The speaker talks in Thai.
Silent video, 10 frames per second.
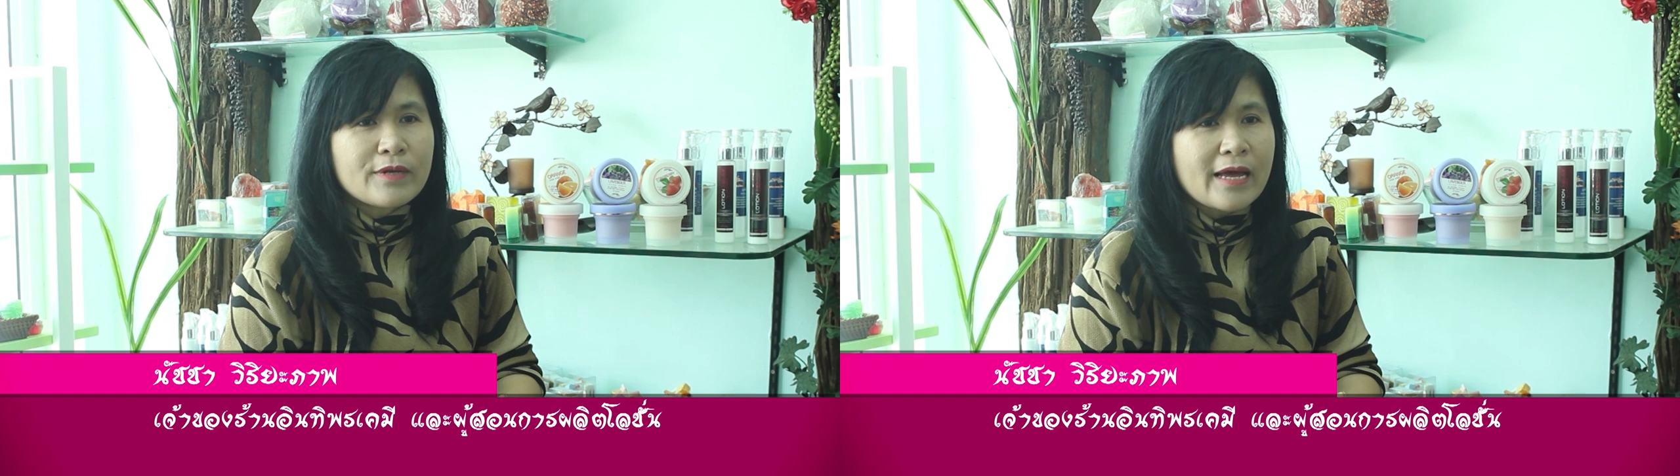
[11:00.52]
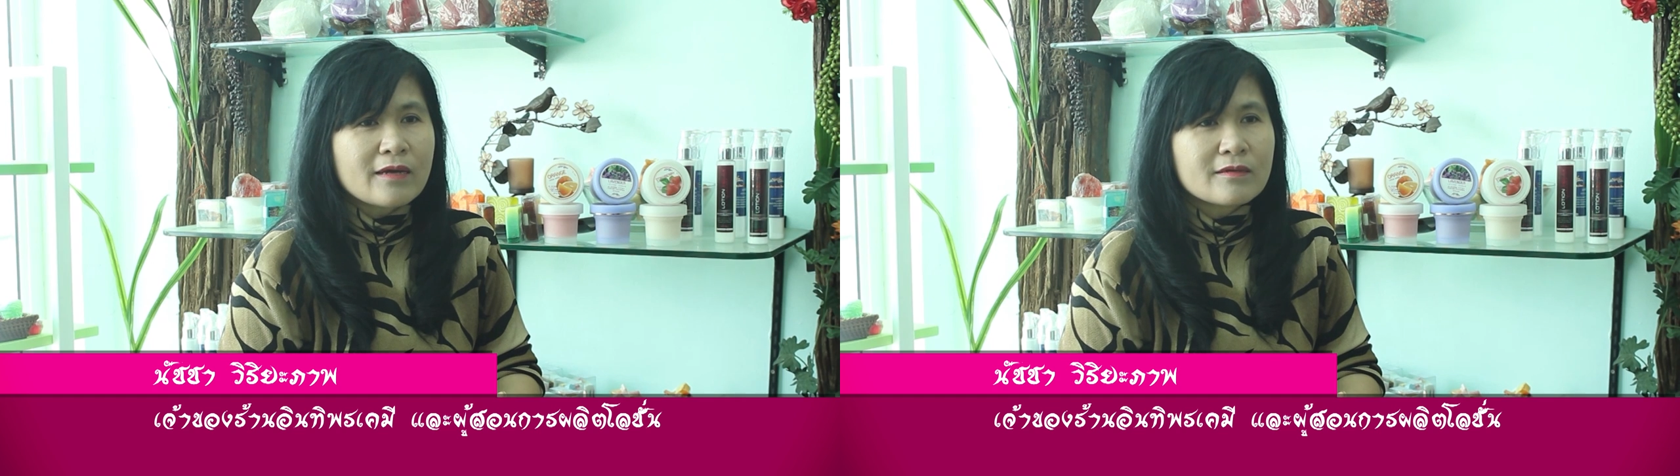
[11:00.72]
ว
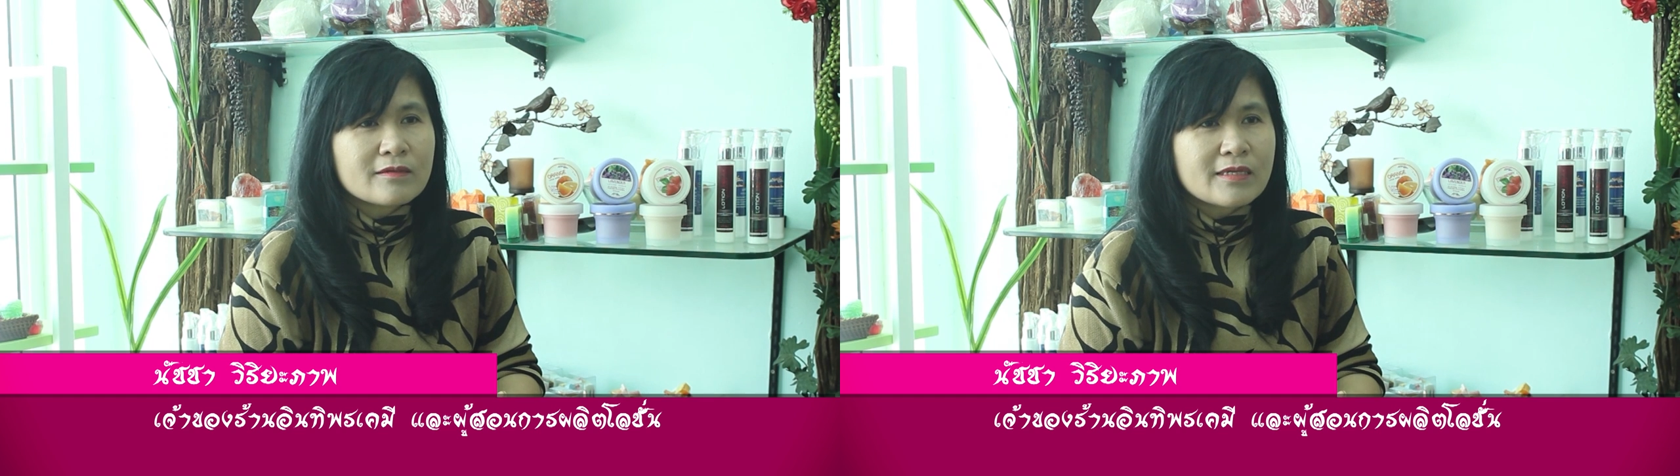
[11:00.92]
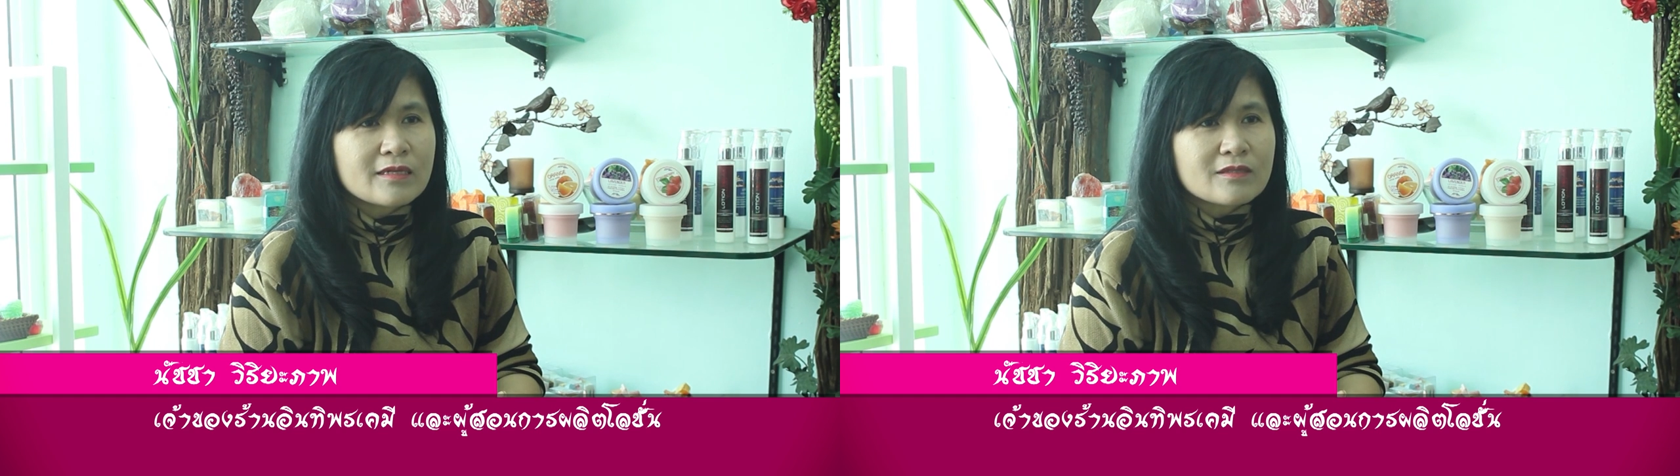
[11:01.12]
เนี่ย
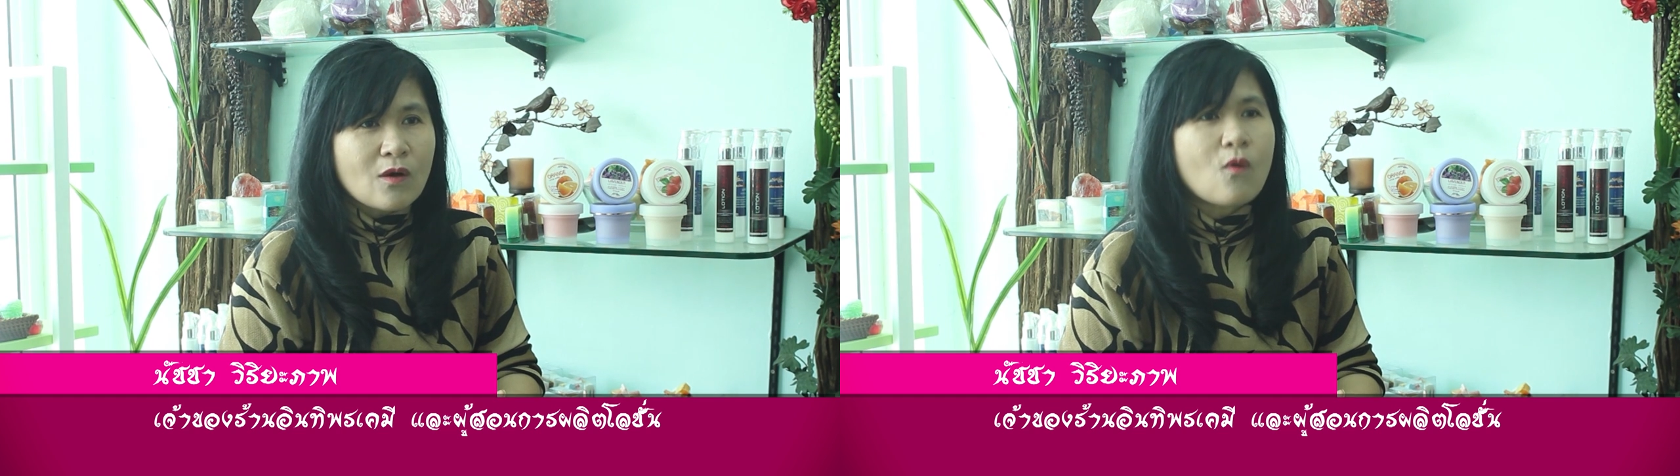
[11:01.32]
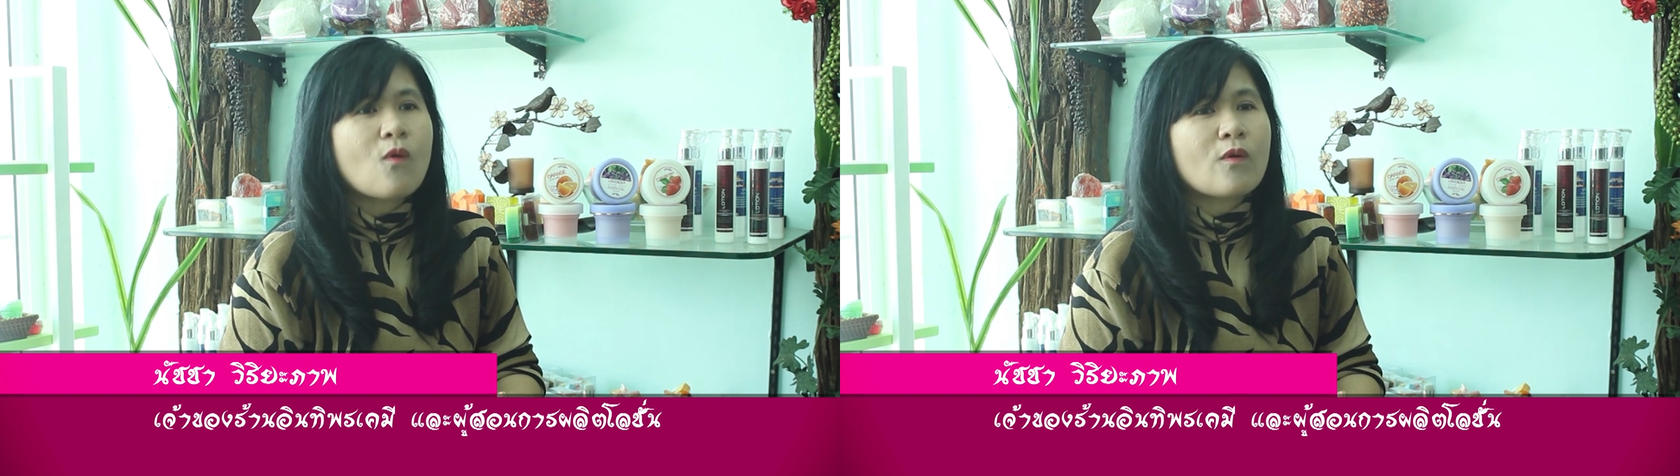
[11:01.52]
ยัง
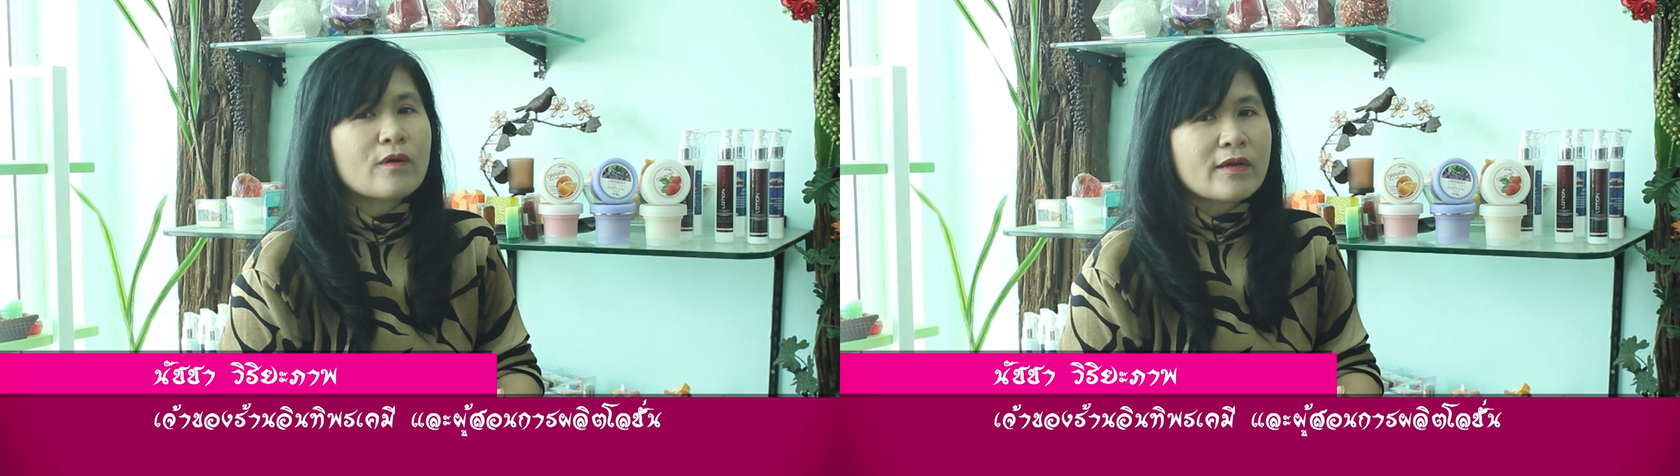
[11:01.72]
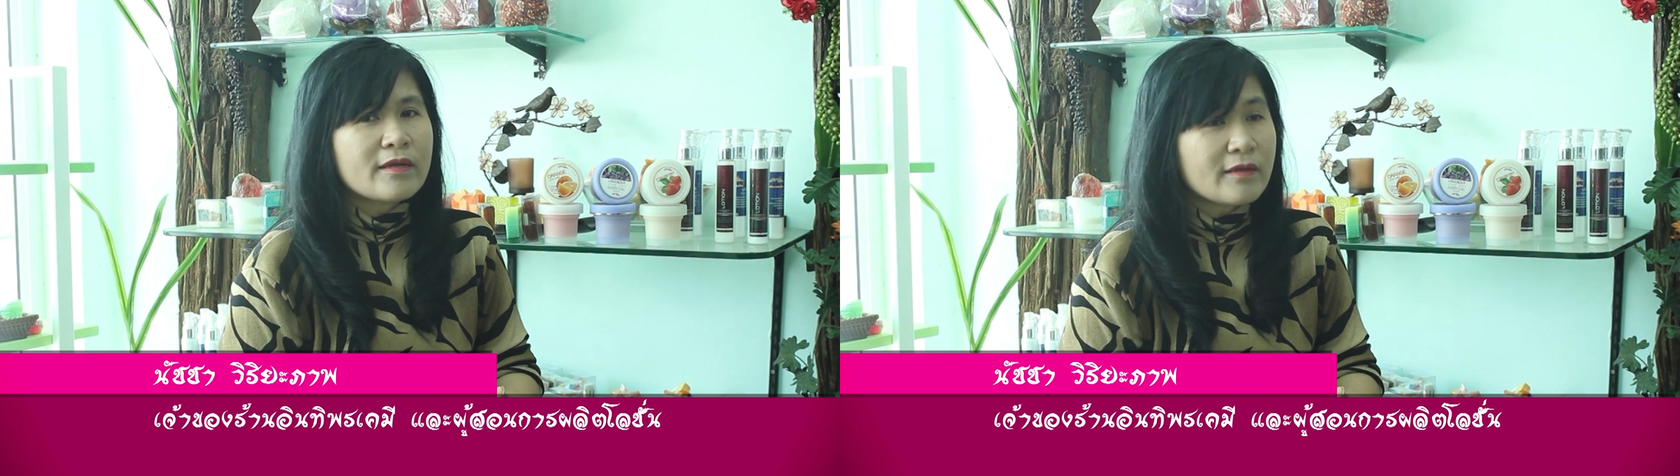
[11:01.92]
โต
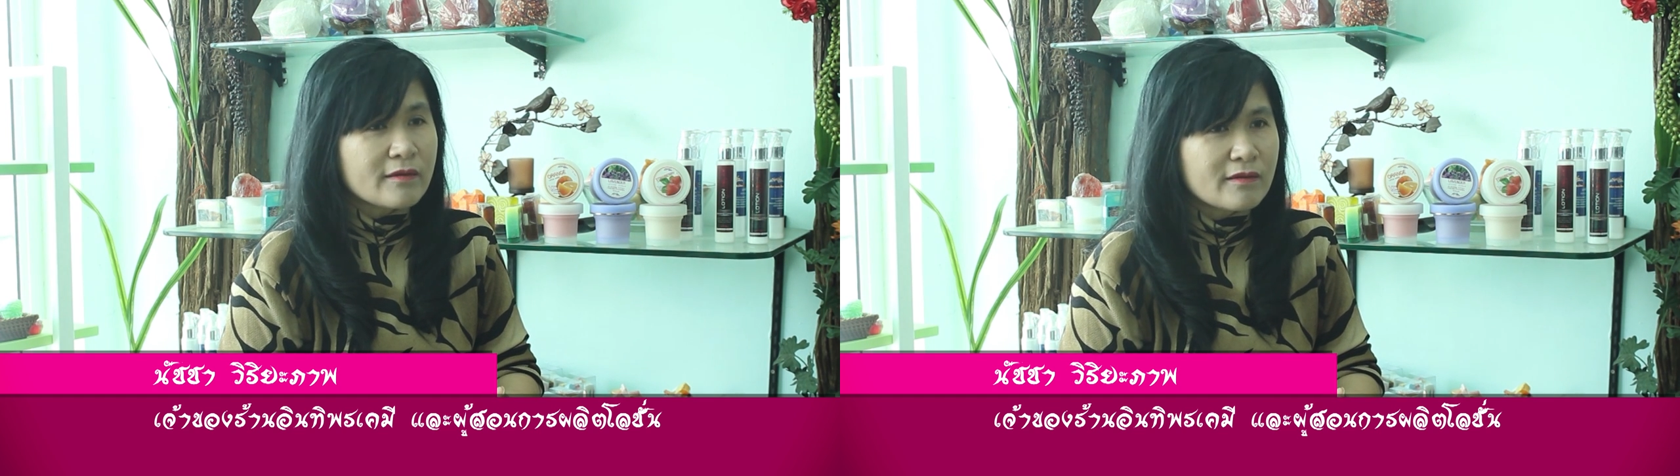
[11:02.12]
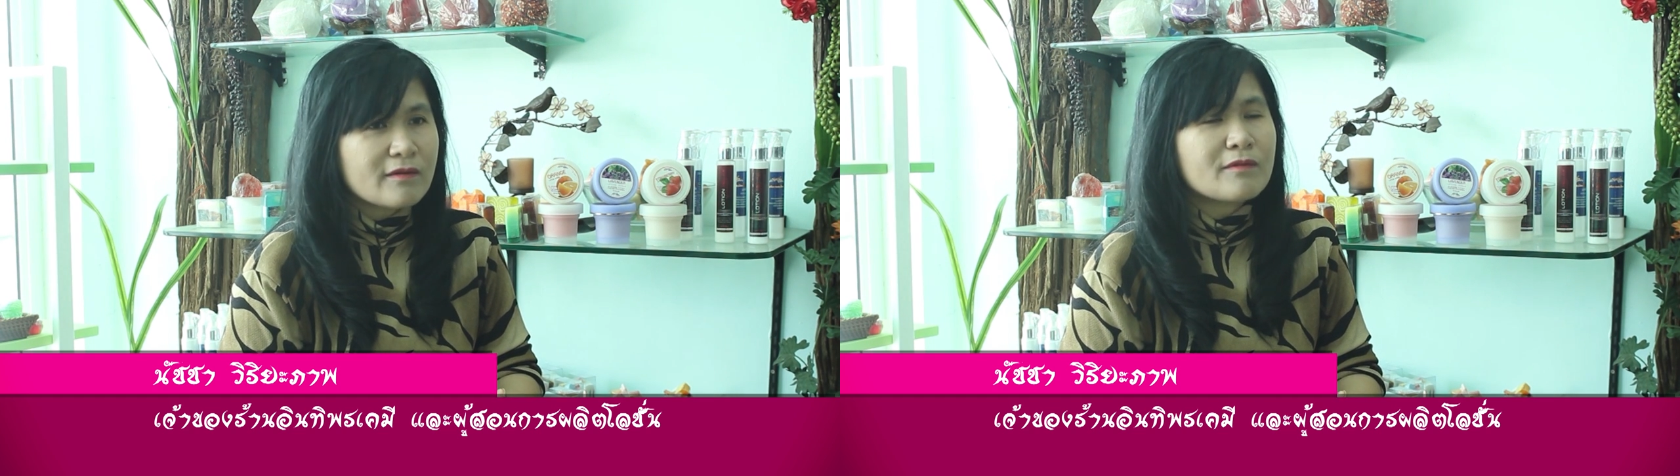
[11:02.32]
ได้อี
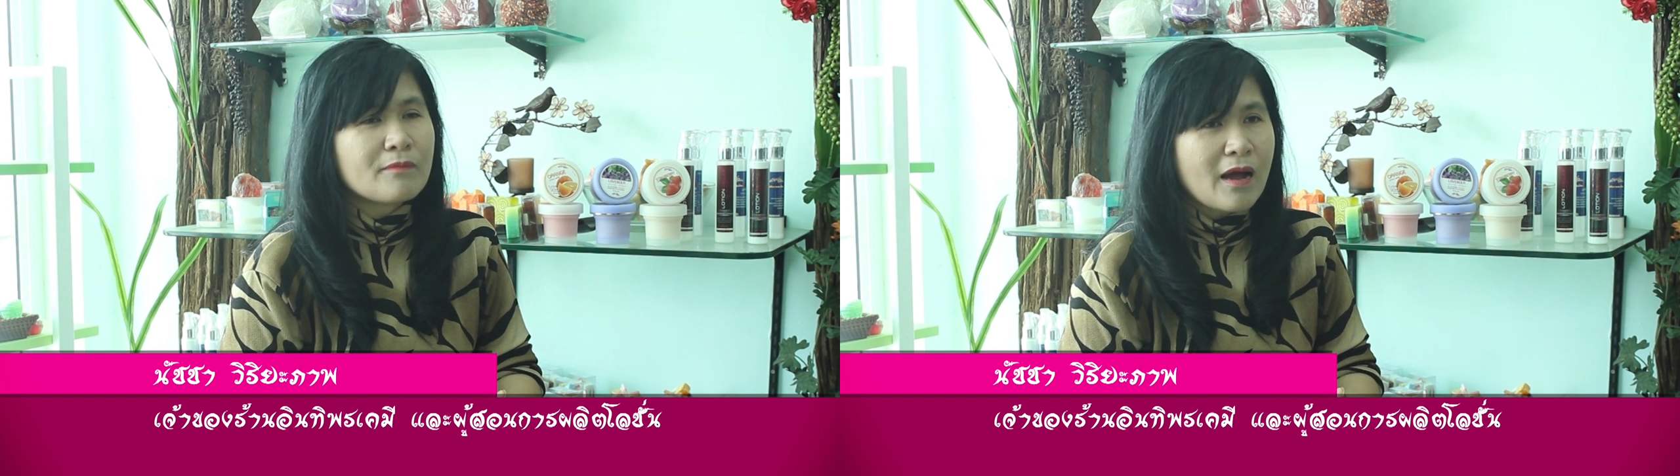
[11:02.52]
กเยอะ